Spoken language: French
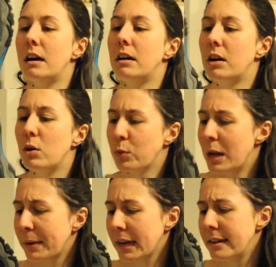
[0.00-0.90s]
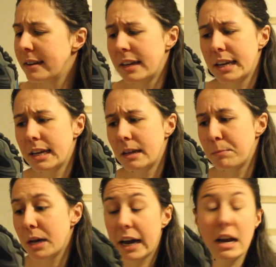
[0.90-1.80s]
Euh, on a pris des
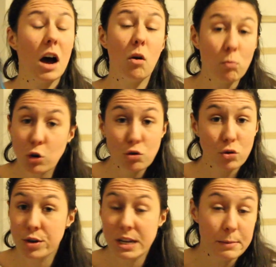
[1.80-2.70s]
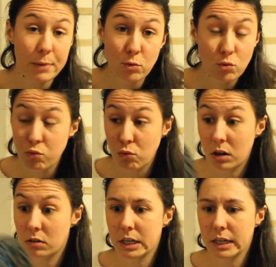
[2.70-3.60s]
Merrell. Alors moi je ne connaissais pas du tout
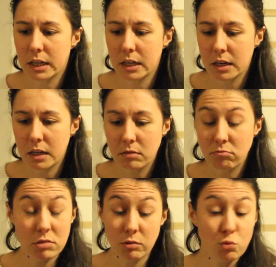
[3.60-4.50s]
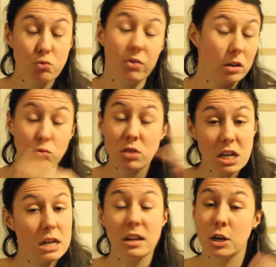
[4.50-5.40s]
hein, les... Tout, enfin, tout ce
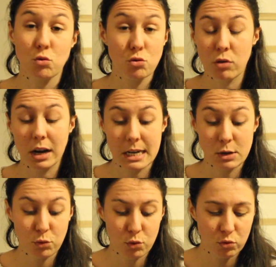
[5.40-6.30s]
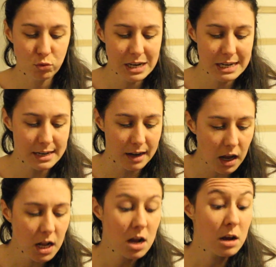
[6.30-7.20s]
qui était chaussures, accessoires de randonnée, etc.
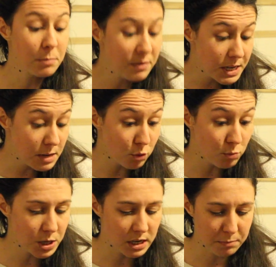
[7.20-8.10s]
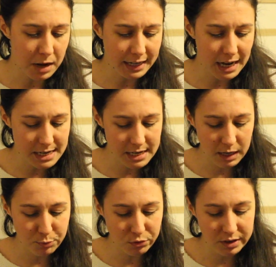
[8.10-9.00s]
Mais visiblement c'est une marque assez
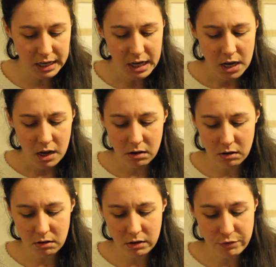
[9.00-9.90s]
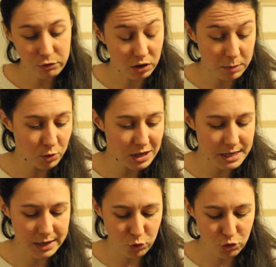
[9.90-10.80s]
réputée. Euh, ils font vraiment
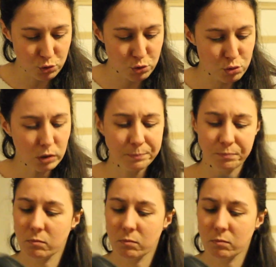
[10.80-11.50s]
d'excellentes chaussures.